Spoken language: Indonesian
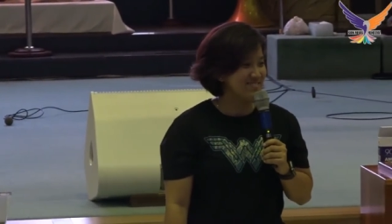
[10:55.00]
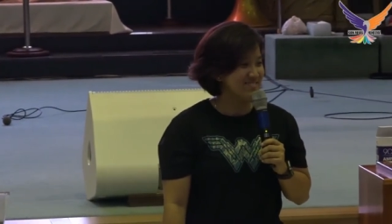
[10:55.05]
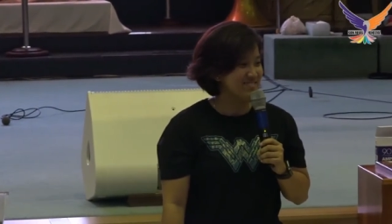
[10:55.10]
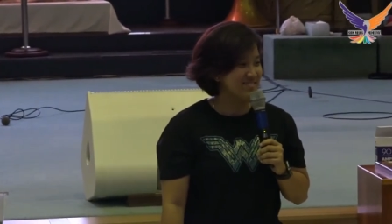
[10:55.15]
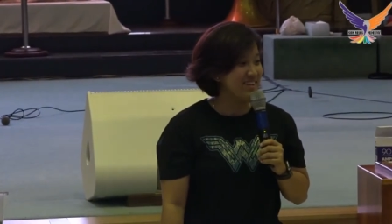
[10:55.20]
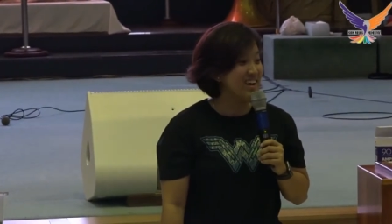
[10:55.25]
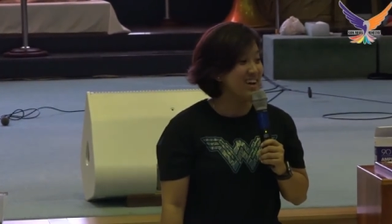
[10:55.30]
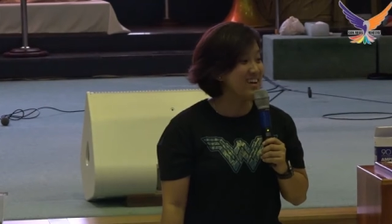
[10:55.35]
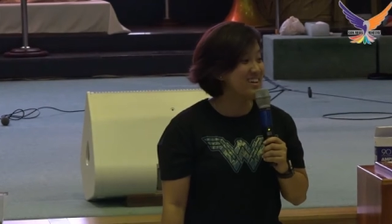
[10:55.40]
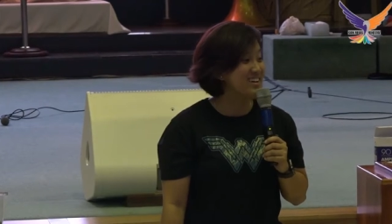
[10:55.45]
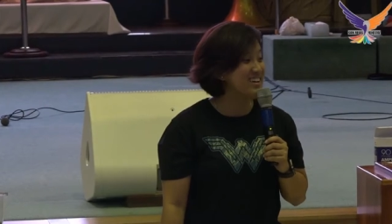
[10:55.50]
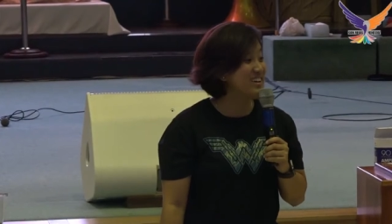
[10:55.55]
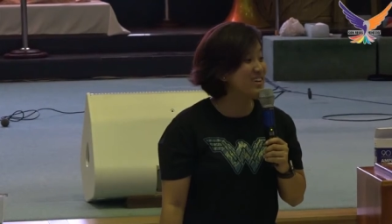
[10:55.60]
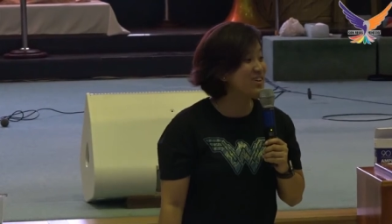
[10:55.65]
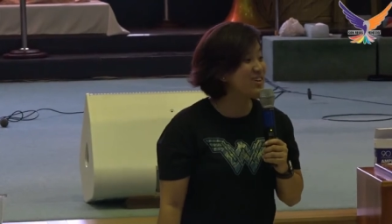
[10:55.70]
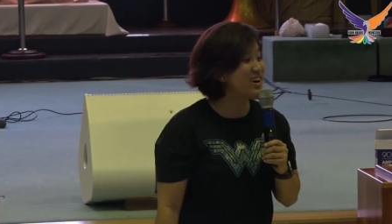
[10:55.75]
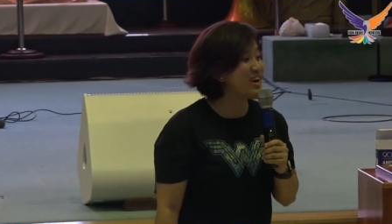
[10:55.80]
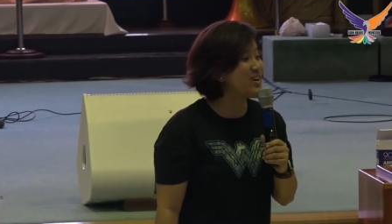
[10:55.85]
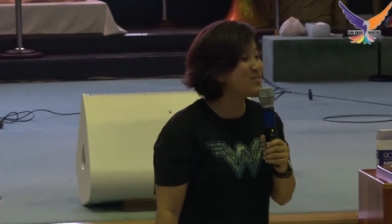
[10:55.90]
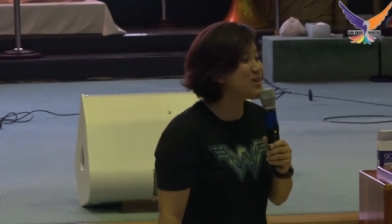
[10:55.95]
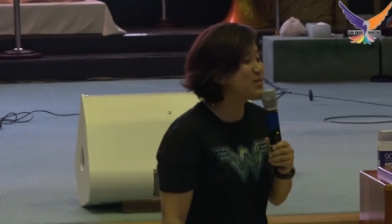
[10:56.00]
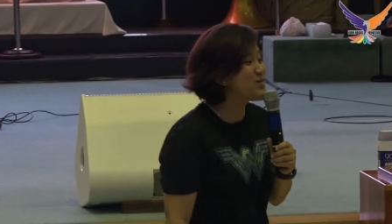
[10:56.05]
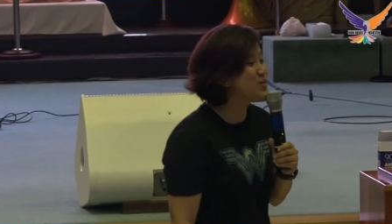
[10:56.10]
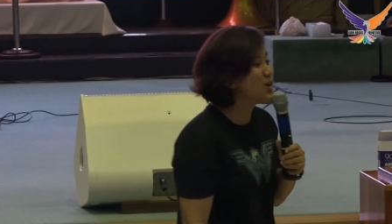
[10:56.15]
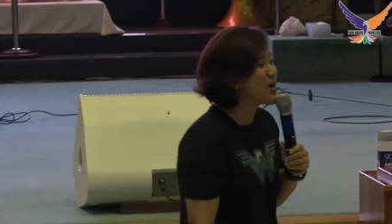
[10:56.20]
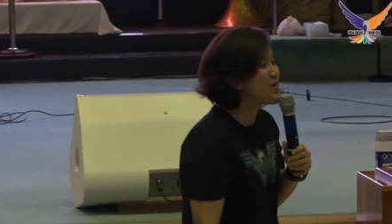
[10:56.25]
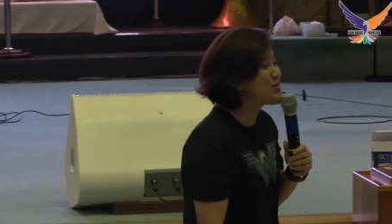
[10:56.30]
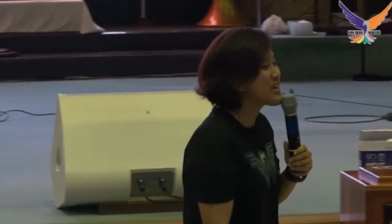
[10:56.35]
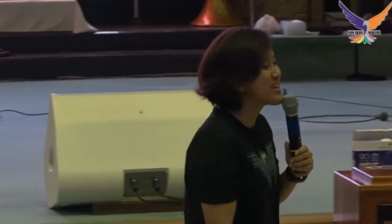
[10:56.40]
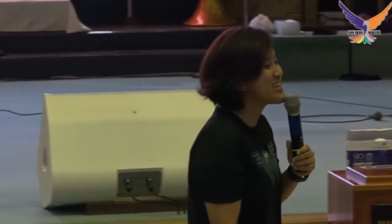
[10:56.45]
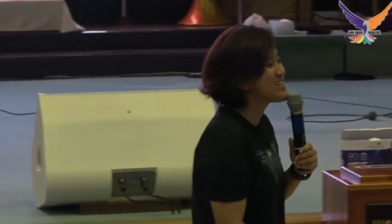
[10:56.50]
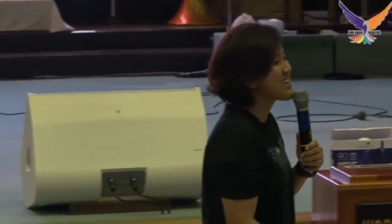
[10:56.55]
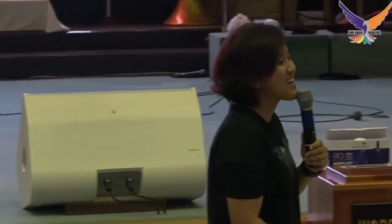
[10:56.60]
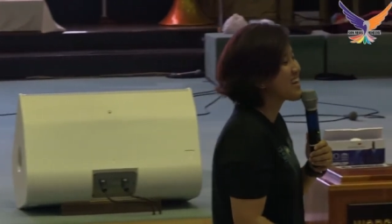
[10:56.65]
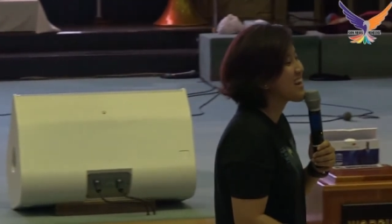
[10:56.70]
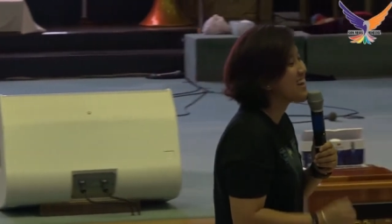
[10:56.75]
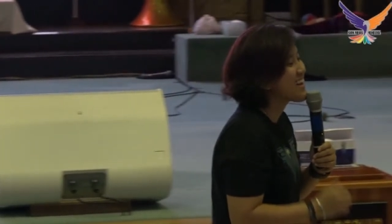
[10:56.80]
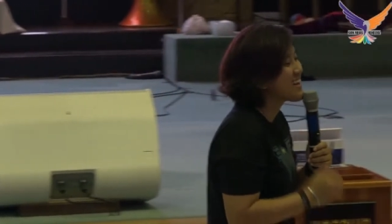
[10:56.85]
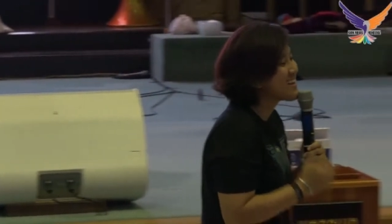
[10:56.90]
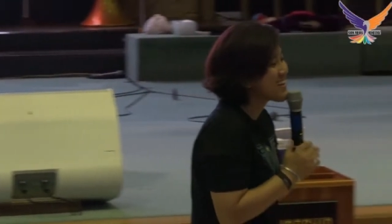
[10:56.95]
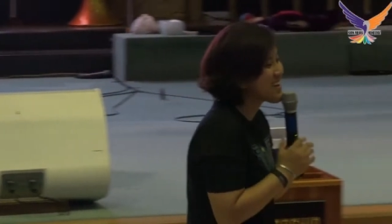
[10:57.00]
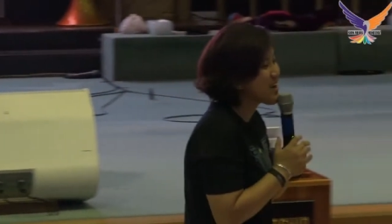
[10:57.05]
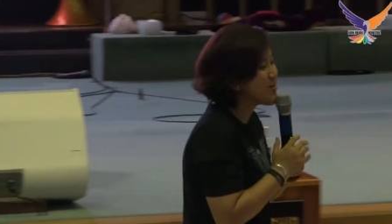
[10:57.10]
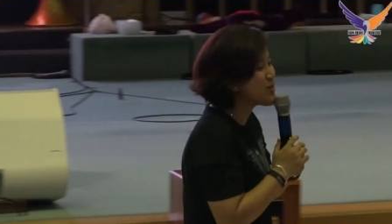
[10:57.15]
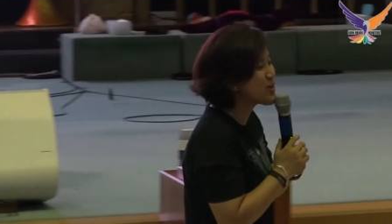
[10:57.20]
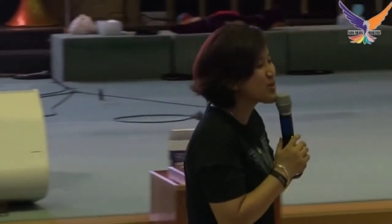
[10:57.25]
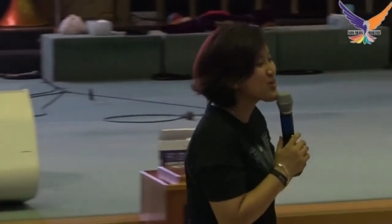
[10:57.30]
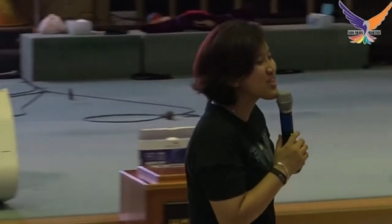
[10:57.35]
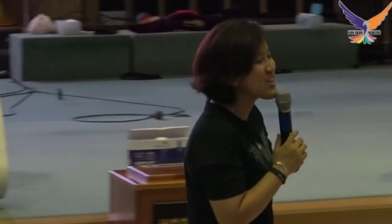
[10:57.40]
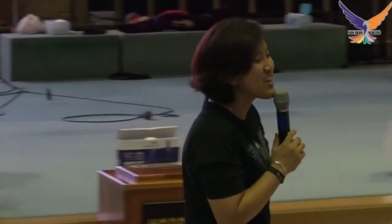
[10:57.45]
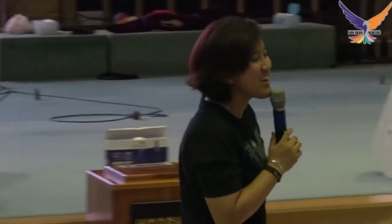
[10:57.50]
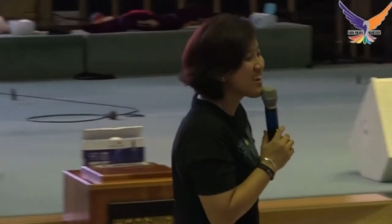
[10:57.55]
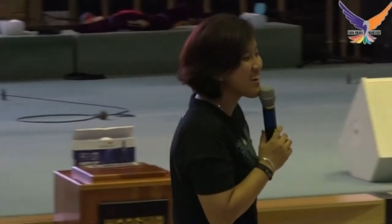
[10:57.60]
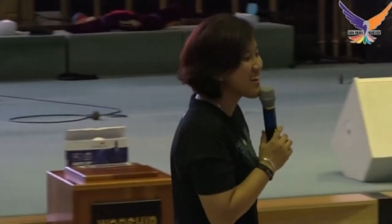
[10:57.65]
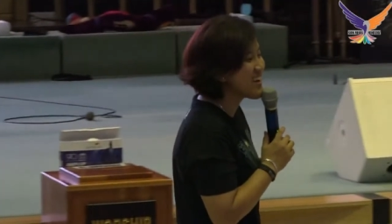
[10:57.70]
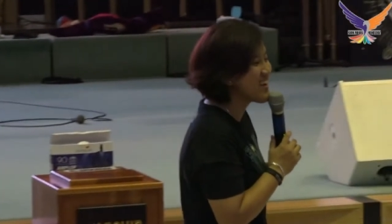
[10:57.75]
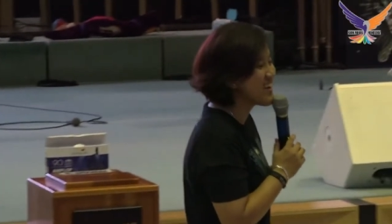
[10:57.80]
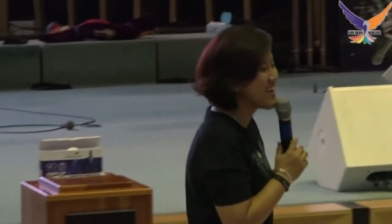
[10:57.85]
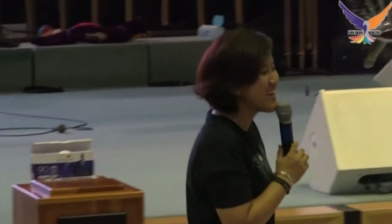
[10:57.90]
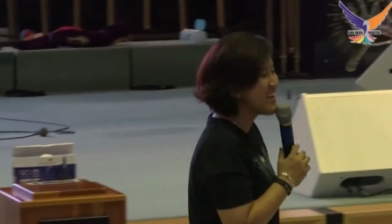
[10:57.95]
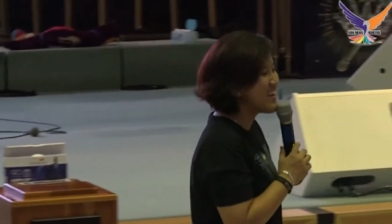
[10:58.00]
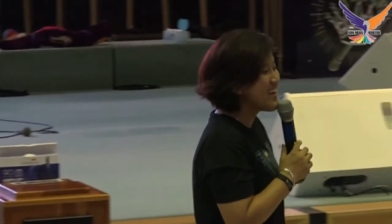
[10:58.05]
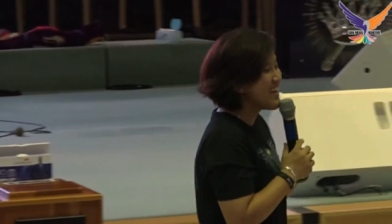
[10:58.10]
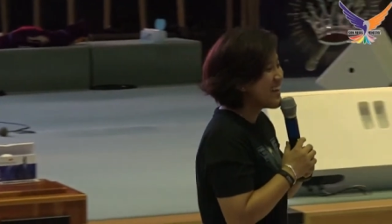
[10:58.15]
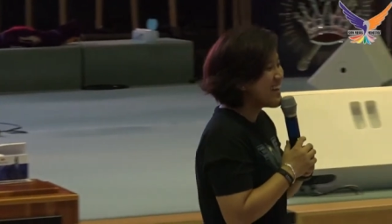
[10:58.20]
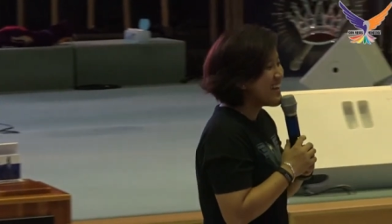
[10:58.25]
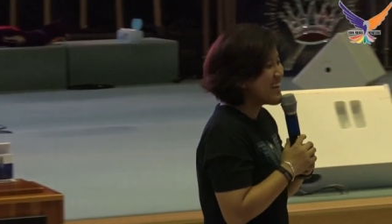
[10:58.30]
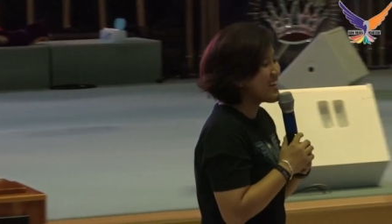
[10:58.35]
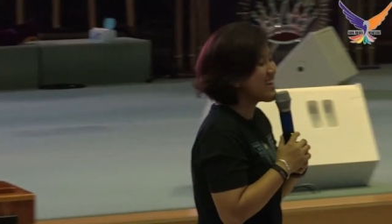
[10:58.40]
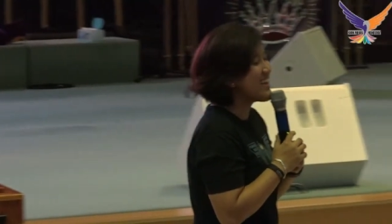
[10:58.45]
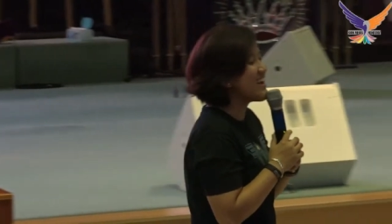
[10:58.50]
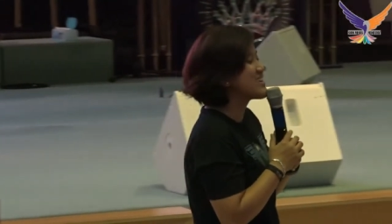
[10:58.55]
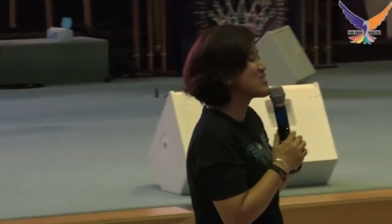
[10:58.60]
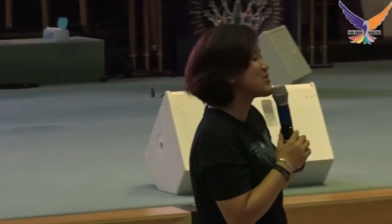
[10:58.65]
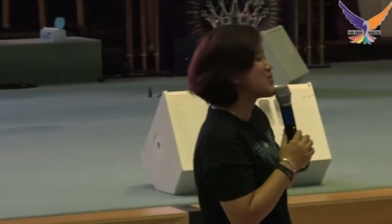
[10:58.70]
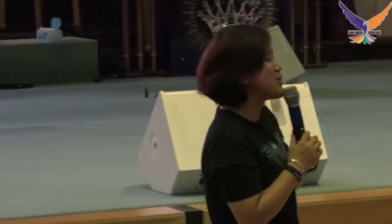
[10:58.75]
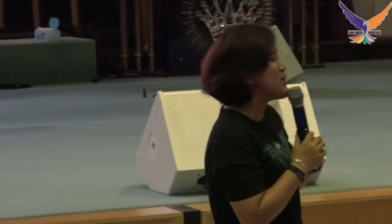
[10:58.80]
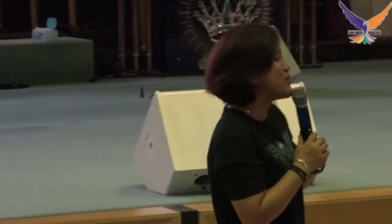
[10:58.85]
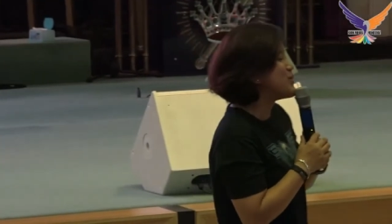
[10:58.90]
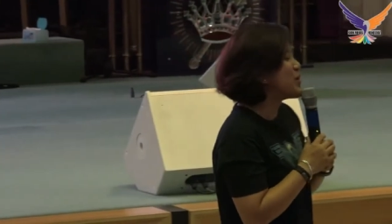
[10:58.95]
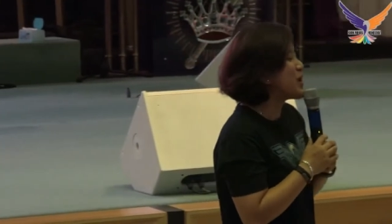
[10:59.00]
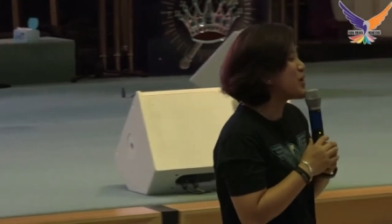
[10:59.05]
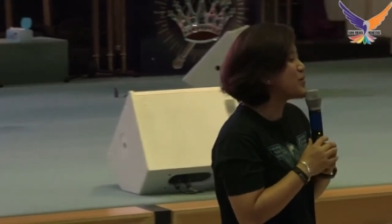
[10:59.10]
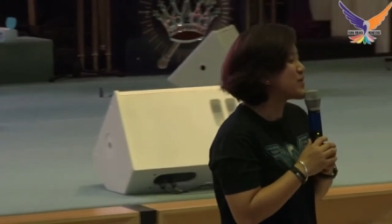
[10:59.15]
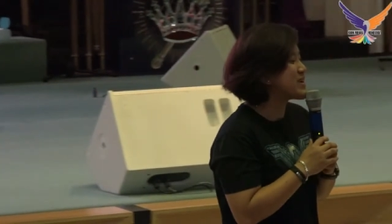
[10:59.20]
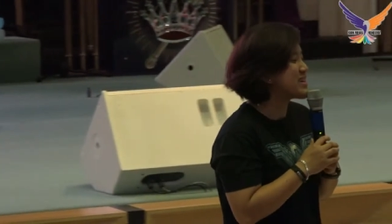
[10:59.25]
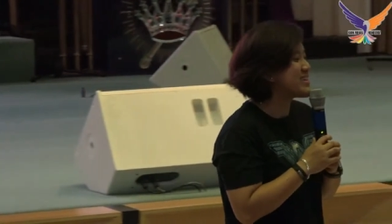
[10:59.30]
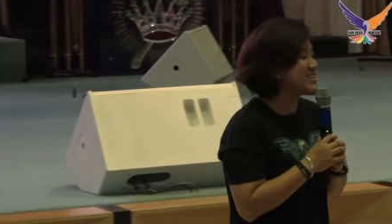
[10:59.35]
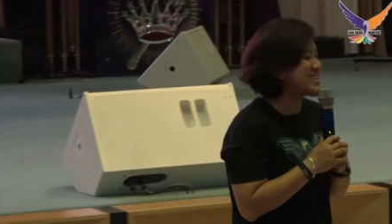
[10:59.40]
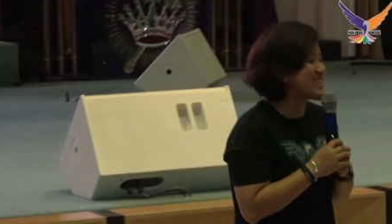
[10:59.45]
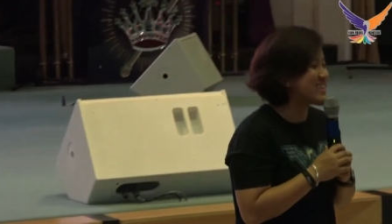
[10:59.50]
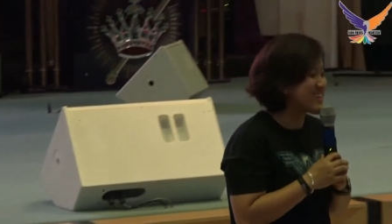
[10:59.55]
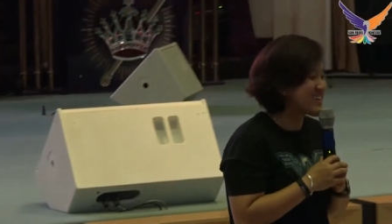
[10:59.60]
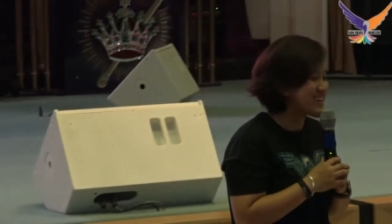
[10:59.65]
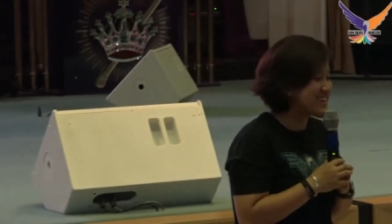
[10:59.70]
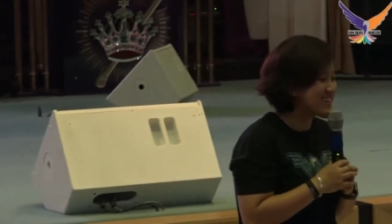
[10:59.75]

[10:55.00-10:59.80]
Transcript: Hah, Gideon, apa mau ngapain di sana? Kamu ikut nggak? Ya, coba mau ngapain di sana?